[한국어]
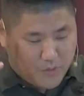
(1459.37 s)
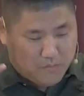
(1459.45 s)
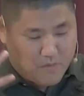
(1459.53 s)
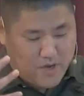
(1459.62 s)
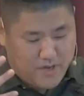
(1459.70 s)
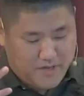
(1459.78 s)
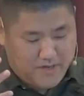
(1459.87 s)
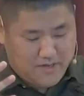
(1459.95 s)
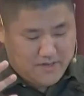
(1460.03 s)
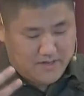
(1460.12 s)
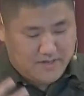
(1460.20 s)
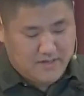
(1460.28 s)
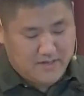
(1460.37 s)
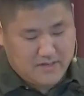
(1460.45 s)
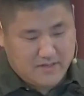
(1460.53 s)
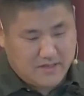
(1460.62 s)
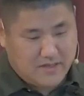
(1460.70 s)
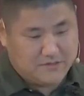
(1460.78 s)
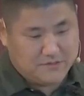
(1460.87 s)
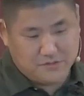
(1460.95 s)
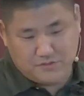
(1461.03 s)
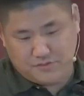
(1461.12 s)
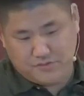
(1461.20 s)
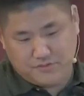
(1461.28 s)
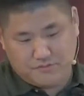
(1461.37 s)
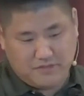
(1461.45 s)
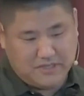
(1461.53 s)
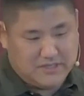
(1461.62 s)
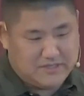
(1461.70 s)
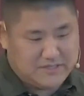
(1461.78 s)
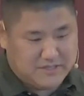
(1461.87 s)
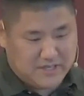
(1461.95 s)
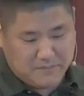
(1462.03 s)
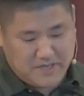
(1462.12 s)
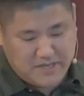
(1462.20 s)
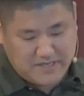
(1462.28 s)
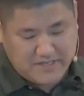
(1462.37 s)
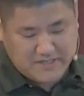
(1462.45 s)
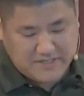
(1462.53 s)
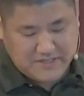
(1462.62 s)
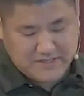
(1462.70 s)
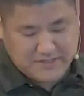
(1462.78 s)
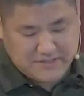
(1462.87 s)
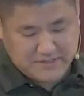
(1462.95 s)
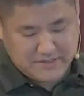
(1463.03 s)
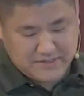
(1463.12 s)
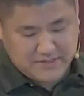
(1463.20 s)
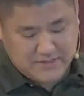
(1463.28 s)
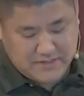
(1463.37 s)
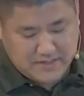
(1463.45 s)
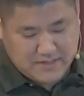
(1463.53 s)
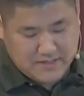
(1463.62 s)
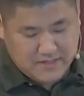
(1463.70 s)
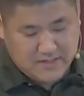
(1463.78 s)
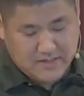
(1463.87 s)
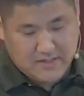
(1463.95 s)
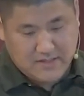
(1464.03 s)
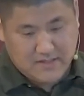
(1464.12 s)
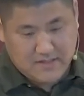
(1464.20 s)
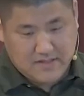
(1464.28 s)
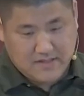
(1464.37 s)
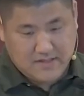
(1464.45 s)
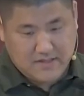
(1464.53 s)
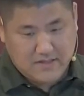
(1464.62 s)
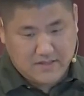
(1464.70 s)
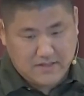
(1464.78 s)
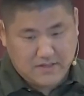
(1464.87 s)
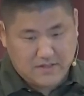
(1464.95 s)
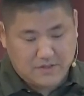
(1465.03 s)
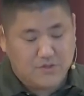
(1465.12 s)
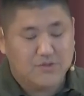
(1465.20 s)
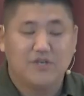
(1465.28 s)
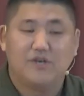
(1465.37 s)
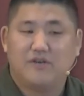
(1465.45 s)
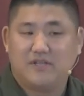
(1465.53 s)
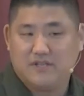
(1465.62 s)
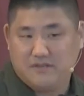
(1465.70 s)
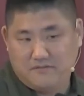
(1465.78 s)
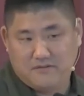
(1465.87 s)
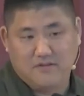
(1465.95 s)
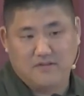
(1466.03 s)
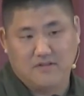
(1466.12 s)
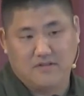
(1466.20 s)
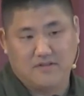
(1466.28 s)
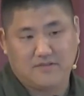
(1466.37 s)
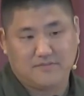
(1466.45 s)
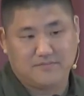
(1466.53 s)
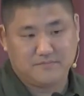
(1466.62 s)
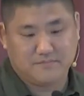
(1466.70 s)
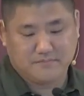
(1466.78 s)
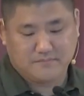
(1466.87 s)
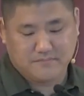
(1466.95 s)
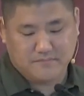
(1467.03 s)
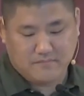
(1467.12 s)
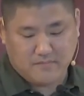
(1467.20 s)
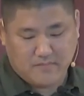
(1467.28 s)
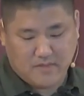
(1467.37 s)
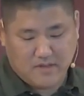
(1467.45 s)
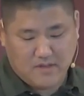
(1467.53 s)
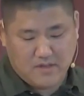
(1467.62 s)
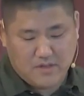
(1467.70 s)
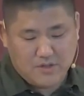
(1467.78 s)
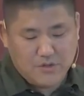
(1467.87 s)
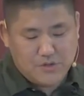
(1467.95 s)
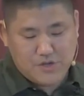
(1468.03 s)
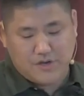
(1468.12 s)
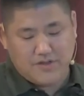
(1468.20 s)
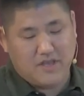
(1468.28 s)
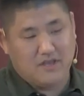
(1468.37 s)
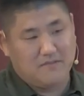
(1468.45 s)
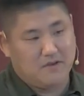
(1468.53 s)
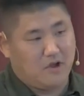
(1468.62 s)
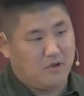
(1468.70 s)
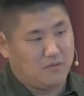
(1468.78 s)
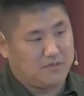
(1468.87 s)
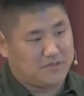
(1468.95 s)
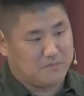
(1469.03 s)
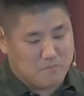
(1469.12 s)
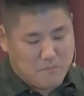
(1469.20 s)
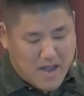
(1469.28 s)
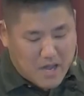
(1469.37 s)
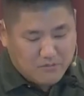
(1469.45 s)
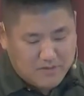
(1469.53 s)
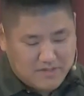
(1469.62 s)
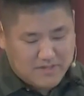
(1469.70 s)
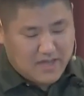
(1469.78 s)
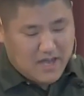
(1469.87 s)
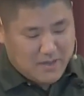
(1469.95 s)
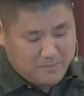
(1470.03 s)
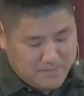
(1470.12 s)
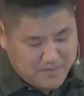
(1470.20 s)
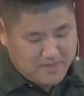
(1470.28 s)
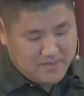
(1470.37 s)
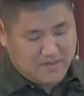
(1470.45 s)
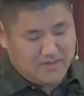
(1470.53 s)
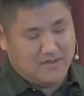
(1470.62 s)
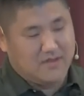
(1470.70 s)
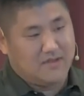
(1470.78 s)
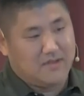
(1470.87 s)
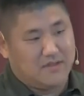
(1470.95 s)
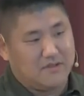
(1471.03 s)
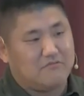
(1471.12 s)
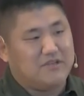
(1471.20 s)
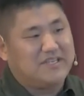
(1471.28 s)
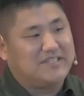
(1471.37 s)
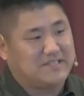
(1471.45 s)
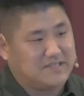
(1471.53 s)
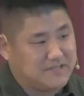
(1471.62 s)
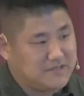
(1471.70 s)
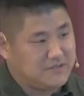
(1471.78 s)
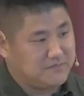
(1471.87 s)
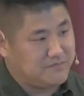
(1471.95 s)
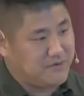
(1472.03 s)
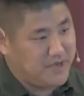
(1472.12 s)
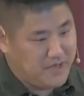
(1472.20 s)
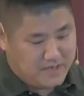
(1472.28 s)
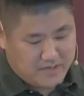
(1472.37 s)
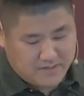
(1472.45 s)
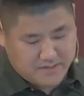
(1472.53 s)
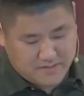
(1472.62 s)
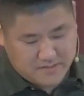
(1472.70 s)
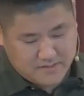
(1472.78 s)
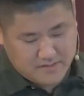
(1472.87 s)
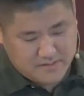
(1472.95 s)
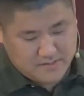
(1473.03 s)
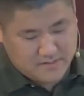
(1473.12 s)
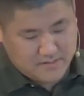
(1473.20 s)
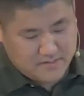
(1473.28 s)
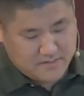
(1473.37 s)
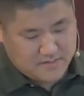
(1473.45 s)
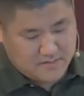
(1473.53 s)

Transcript: 그 위험 가운데 처해, 처한 상황들을 많이 겪었습니다. 여러분, 이러한 상황을 목숨이 위태로운 상황을 떠올려 보면서 이 시편 86편의 말씀을 읽는다면